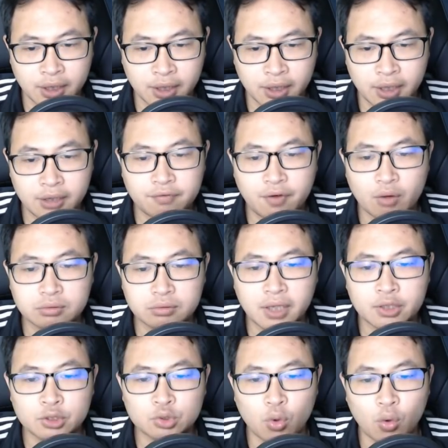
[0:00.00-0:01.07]
hy vọng
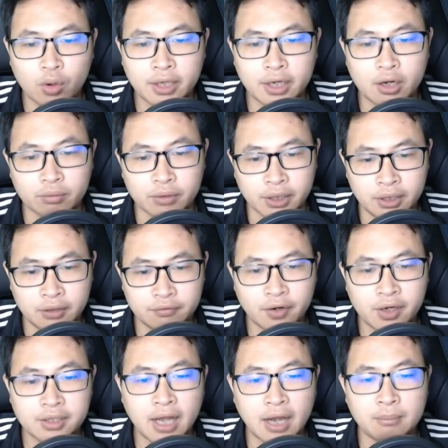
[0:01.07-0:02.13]
thần chủ có thể đồng ý
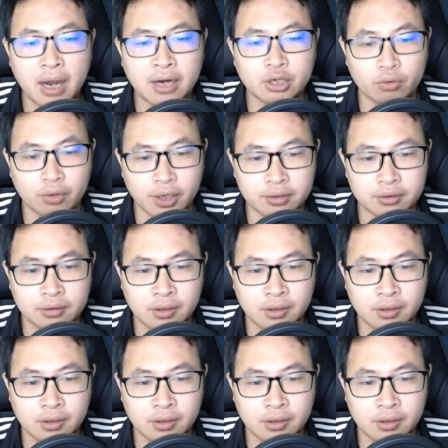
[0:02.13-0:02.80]
với ta 3 điều kiện.